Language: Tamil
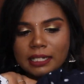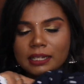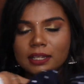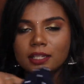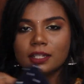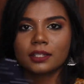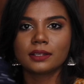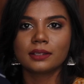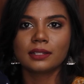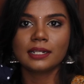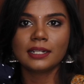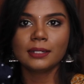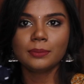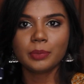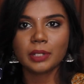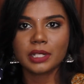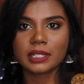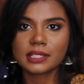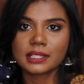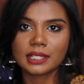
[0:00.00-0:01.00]
இந்த த்ரீ
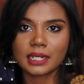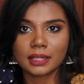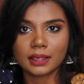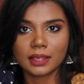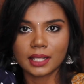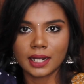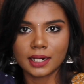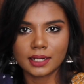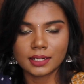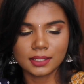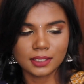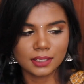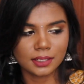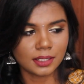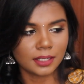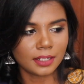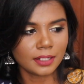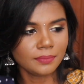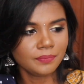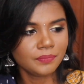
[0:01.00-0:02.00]
பீஸ் செட் தான்
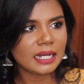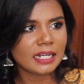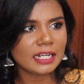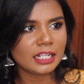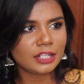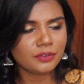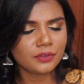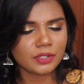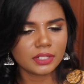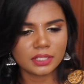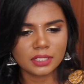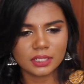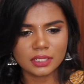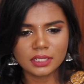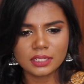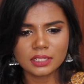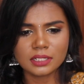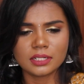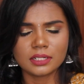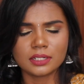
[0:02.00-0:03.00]
எடுத்திருந்தேன் இது வந்து